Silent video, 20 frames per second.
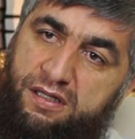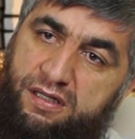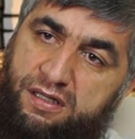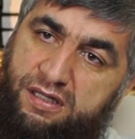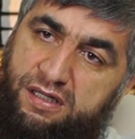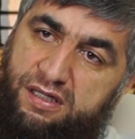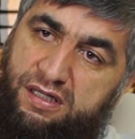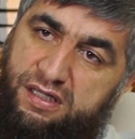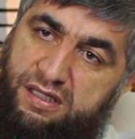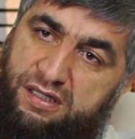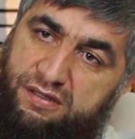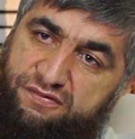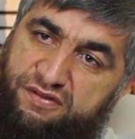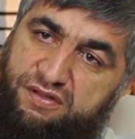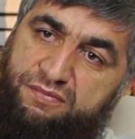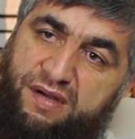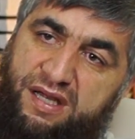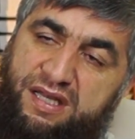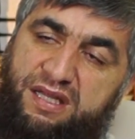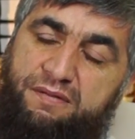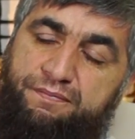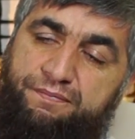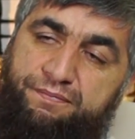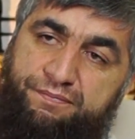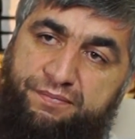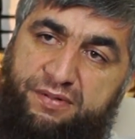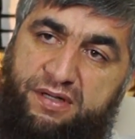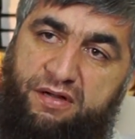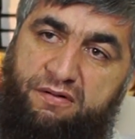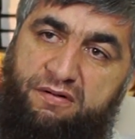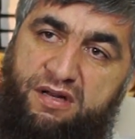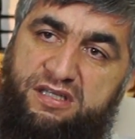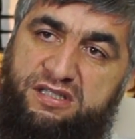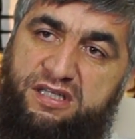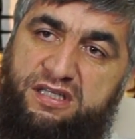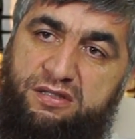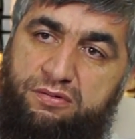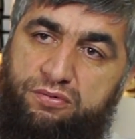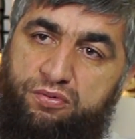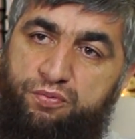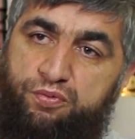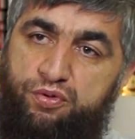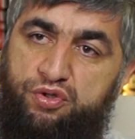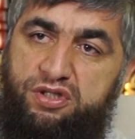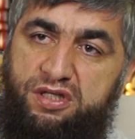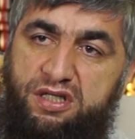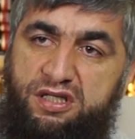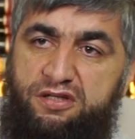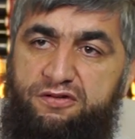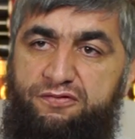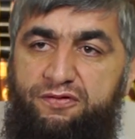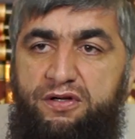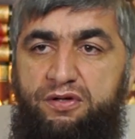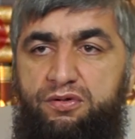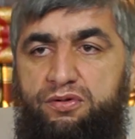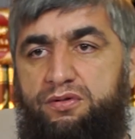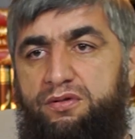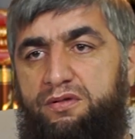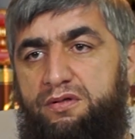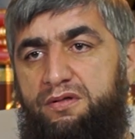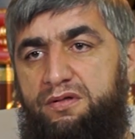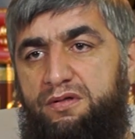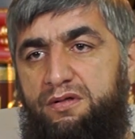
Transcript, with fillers: э, внимание проявляешь, это упущение твое